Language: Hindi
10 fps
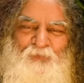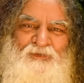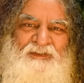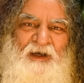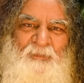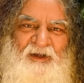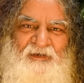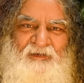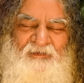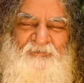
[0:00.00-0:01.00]
कुछ
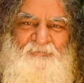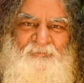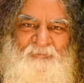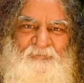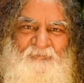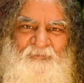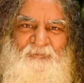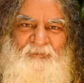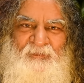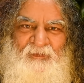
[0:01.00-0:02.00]
सामान्य
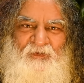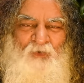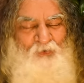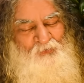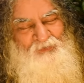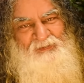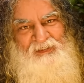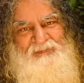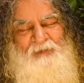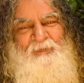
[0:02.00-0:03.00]
और
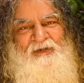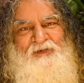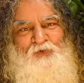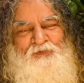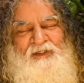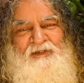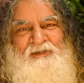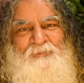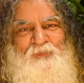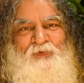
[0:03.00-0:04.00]
इतना सामान्य होता है
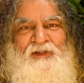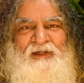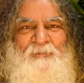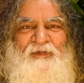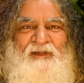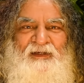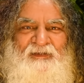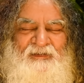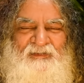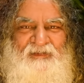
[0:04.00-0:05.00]
कि पूरी रामलीला
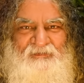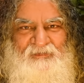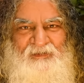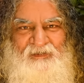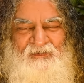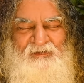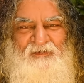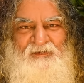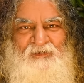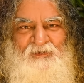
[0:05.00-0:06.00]
निकल जाती है
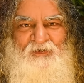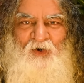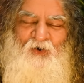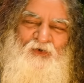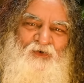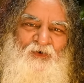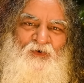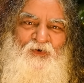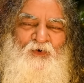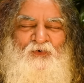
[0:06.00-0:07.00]
और
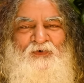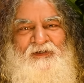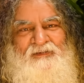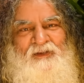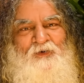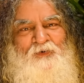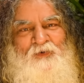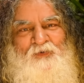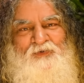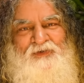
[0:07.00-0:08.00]
लोगों के दिलों
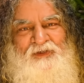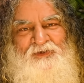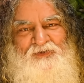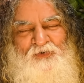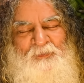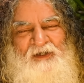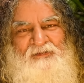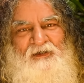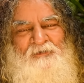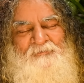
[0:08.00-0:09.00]
को कुछ नहीं छू
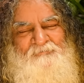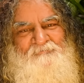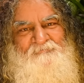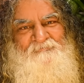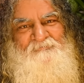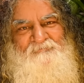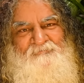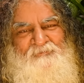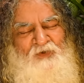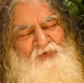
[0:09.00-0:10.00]
पाता
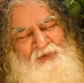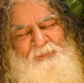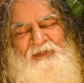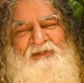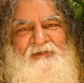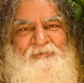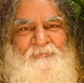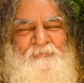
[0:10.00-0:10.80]
कुछ भी नहीं